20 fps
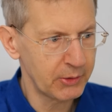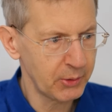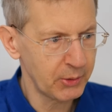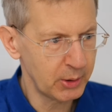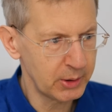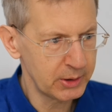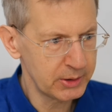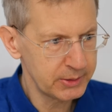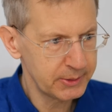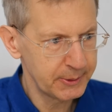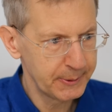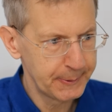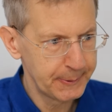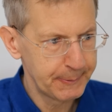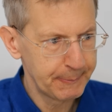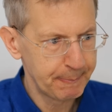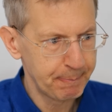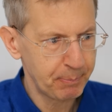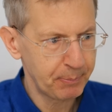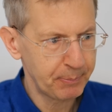was soll
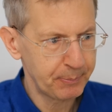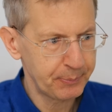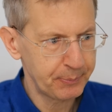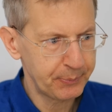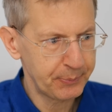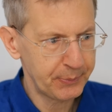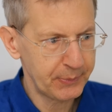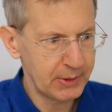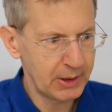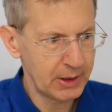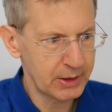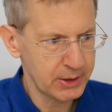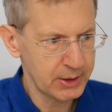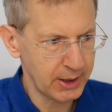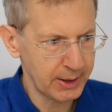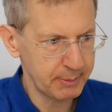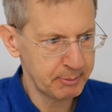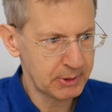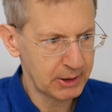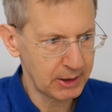der
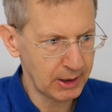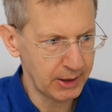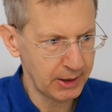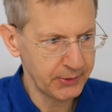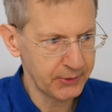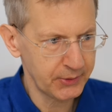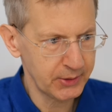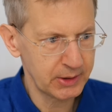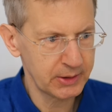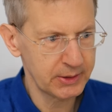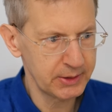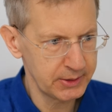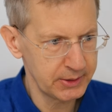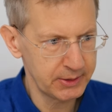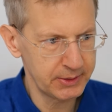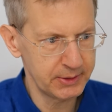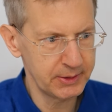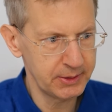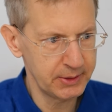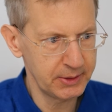Scheibenkleister,
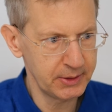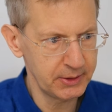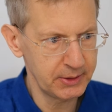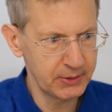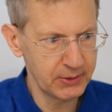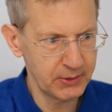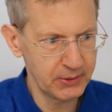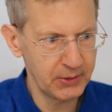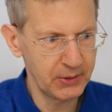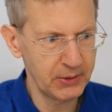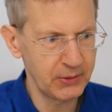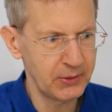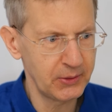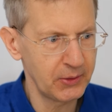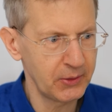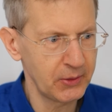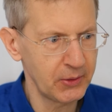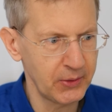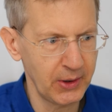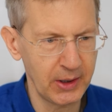die, die, die, die,
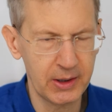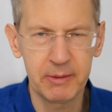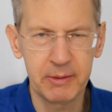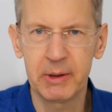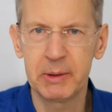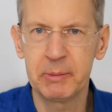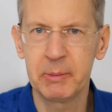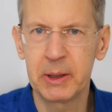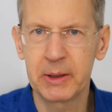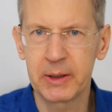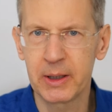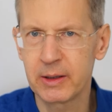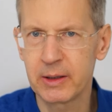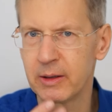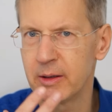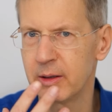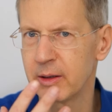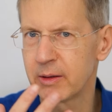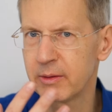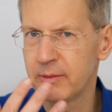diese Sache, wenn man dann
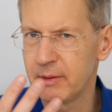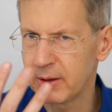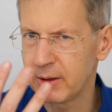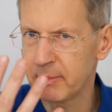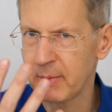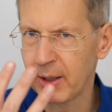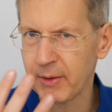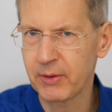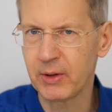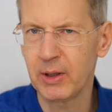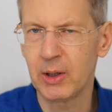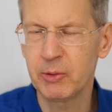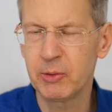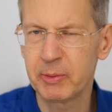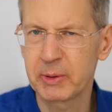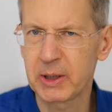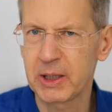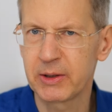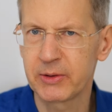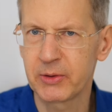irgendwie eine Maske auf
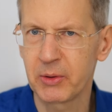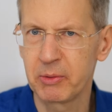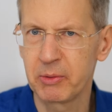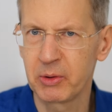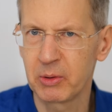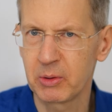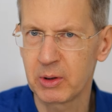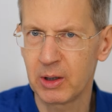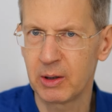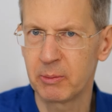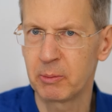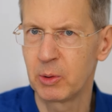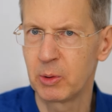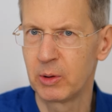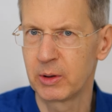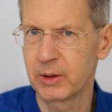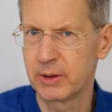dem Krieg sowieso kaum